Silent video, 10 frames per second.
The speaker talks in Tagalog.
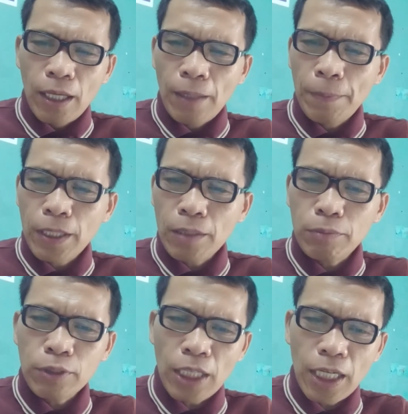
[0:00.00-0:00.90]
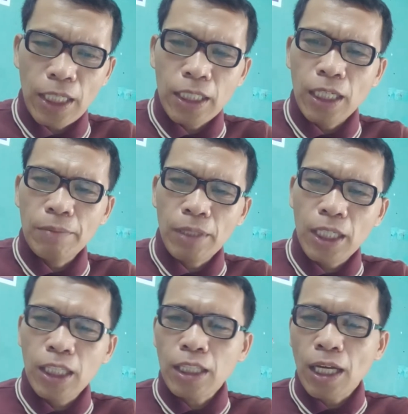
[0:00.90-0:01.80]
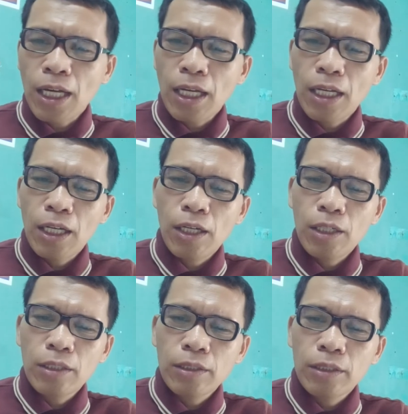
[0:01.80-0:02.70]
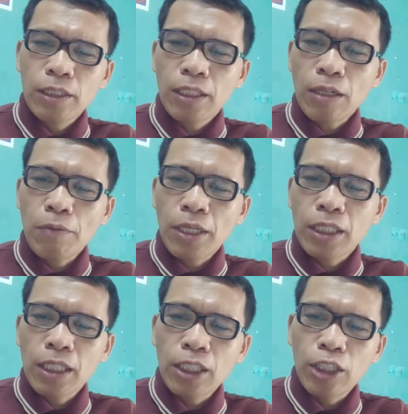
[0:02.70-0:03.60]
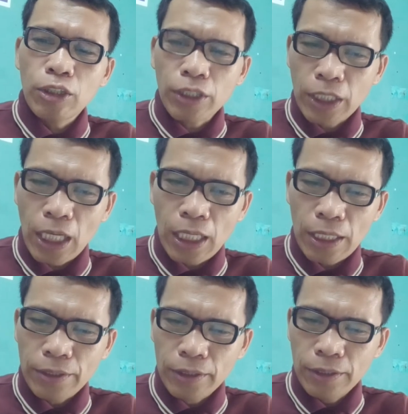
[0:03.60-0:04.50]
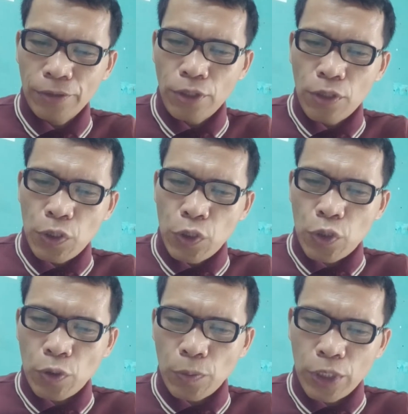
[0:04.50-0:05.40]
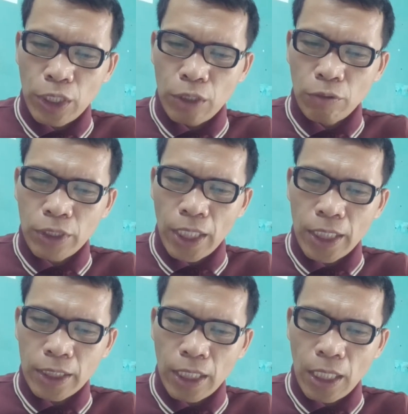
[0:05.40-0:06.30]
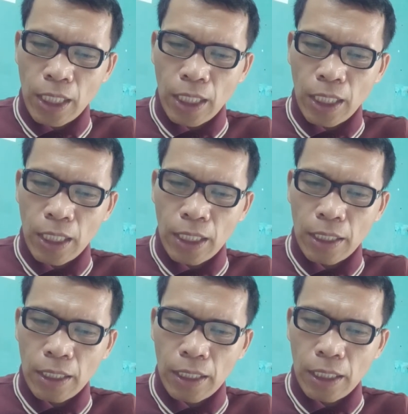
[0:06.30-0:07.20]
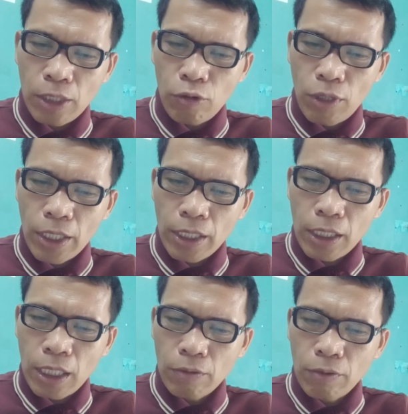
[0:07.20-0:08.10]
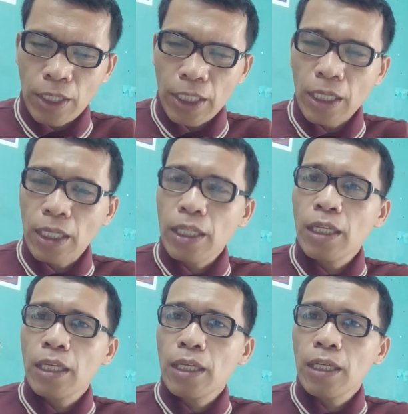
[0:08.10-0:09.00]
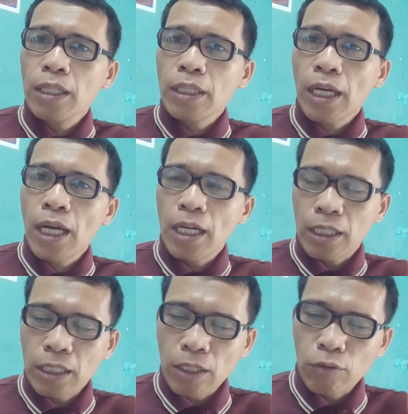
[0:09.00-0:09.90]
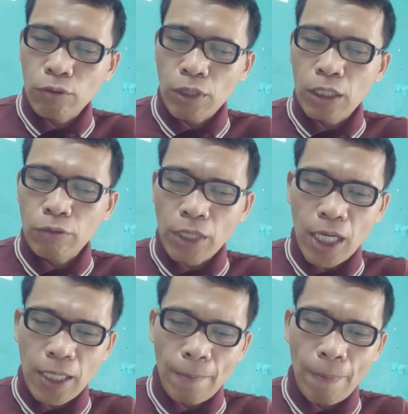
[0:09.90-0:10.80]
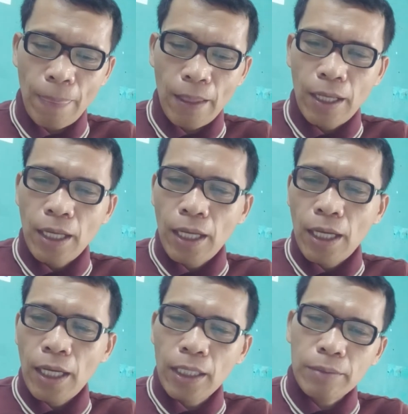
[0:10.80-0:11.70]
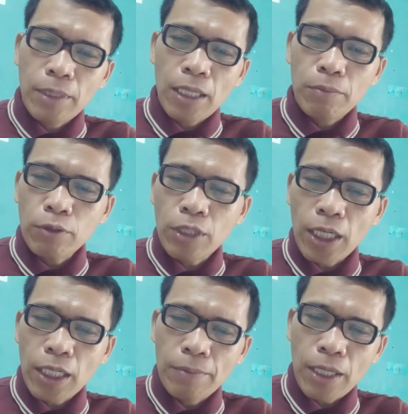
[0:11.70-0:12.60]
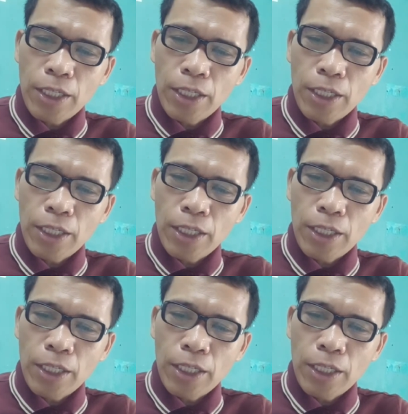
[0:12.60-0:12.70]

apan ang butang nga dili makita gitawag ni eternal no so maning hinungdan nga ato agid kanunay nga gitagaag dako nga luna ang mga butang ng mga